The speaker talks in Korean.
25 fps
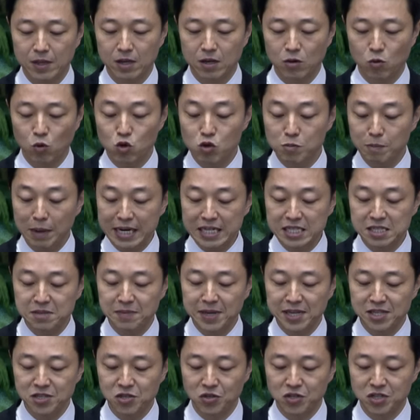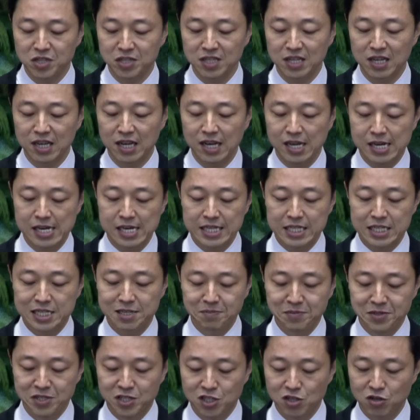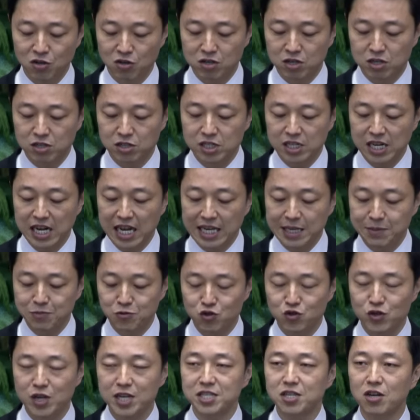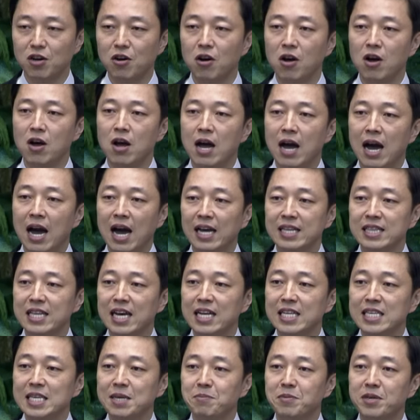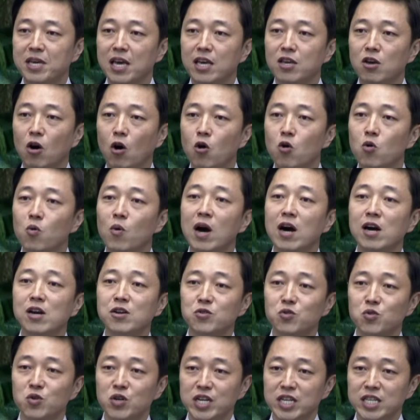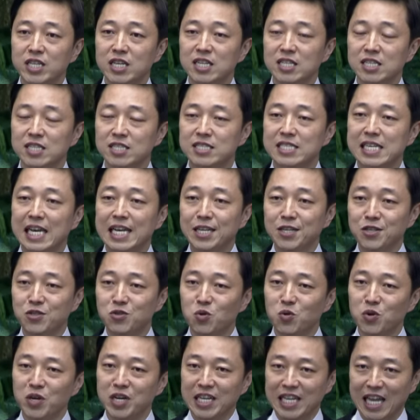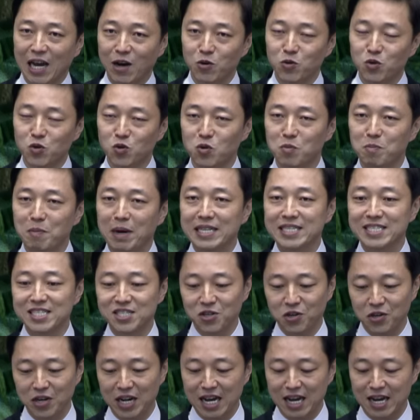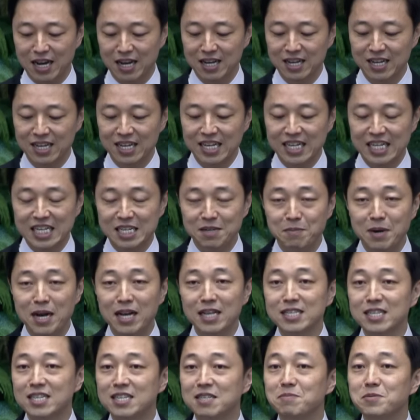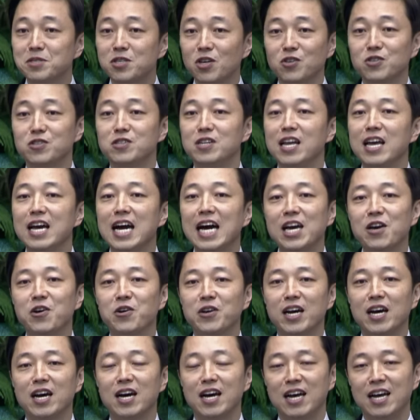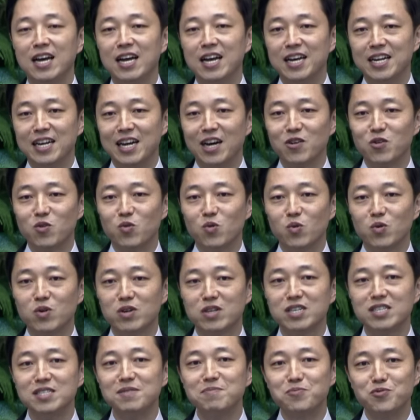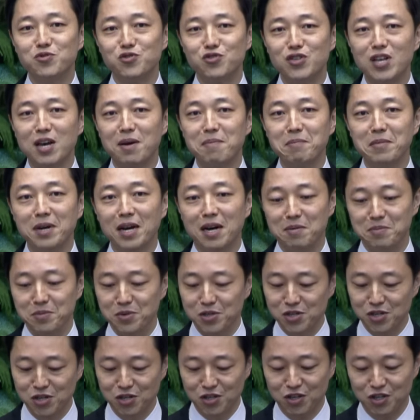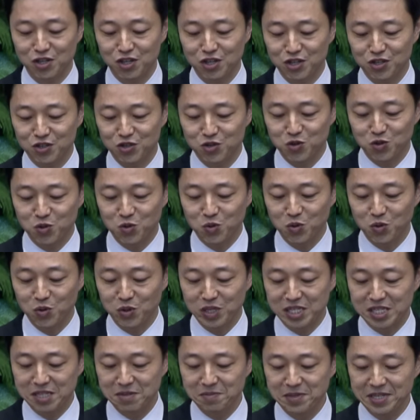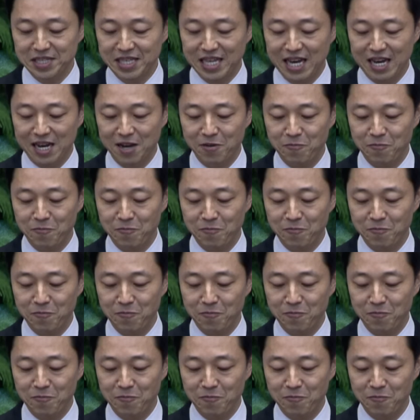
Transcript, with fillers: 오늘 말씀에서는 심지어 그들의 입술에서 하나님께 영광 돌리는 찬송이 나오도록 만들어라. 그만큼 선을 행하여라. 라고 큰 부담감을 주고 있습니다.